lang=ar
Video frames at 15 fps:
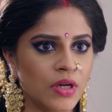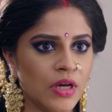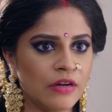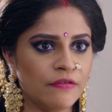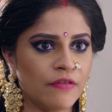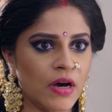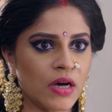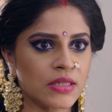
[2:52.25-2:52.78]

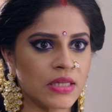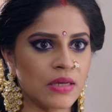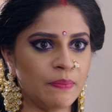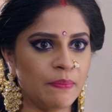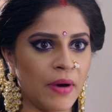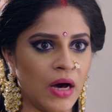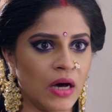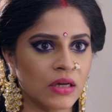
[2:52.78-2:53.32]
جدان
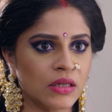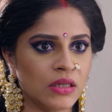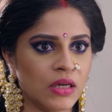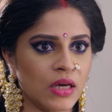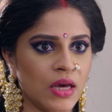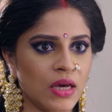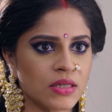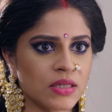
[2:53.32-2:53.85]
هربت من
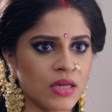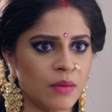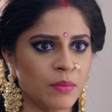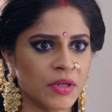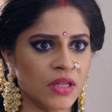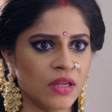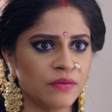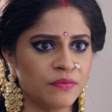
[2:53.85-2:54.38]
الدار وهذا
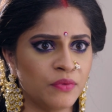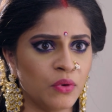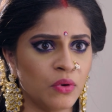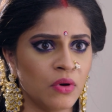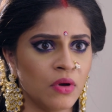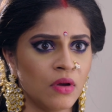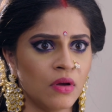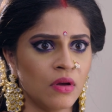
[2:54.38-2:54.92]
بيعني انه
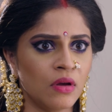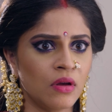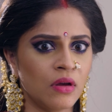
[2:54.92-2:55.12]
هي